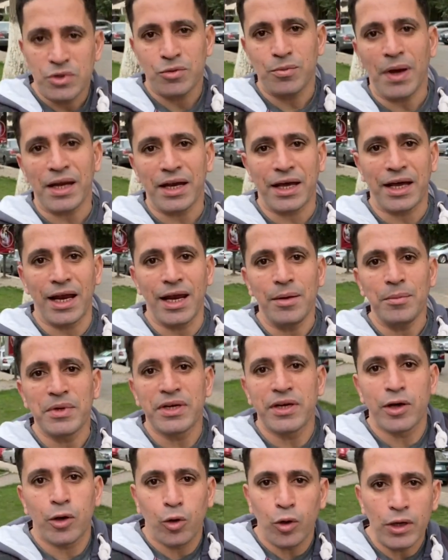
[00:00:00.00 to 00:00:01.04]
مش معنى كلامي
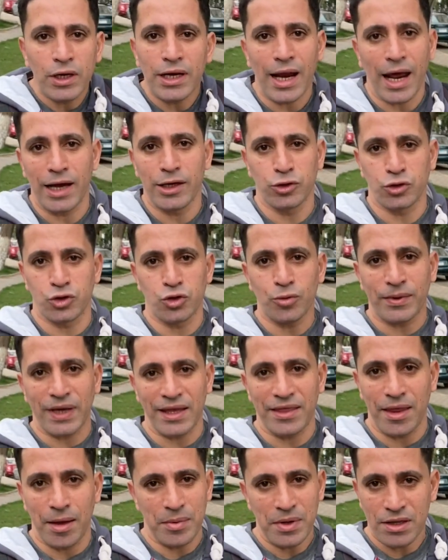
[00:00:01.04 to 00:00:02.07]
إن كل اللي على اليوتيوب
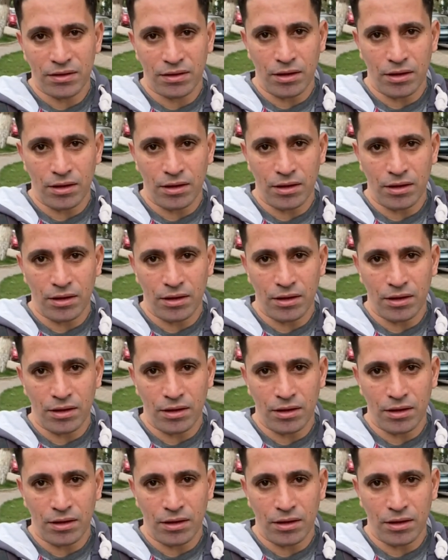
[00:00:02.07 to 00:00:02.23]
كدابين